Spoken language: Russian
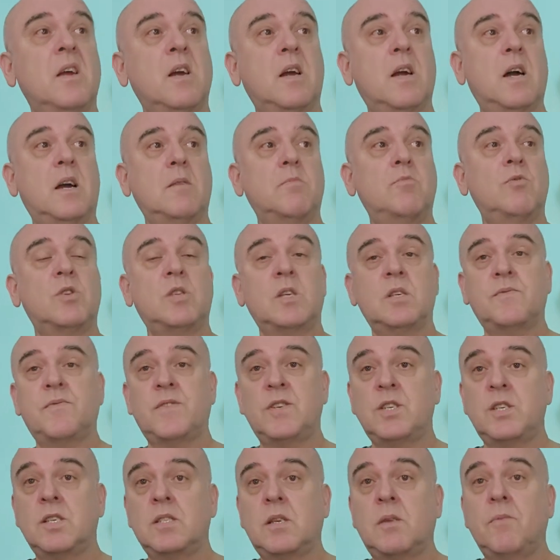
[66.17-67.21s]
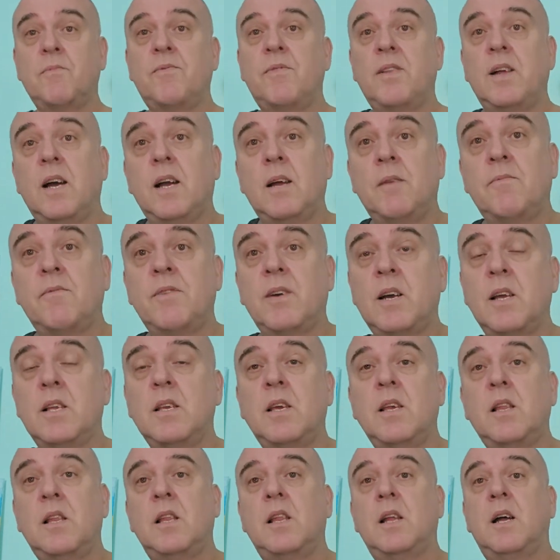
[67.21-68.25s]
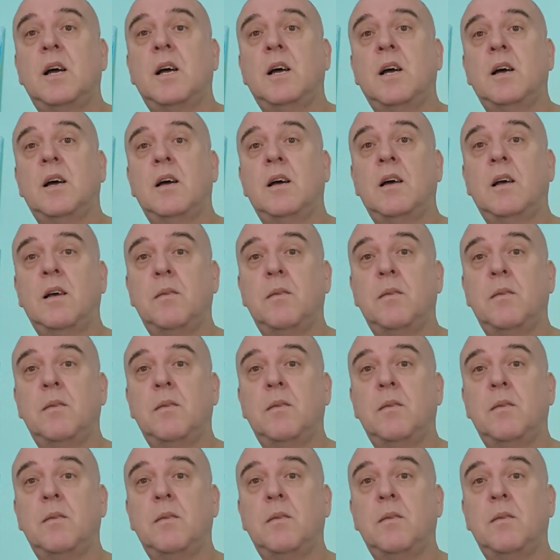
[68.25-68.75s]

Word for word: Как можно с фашистским флагом выходить на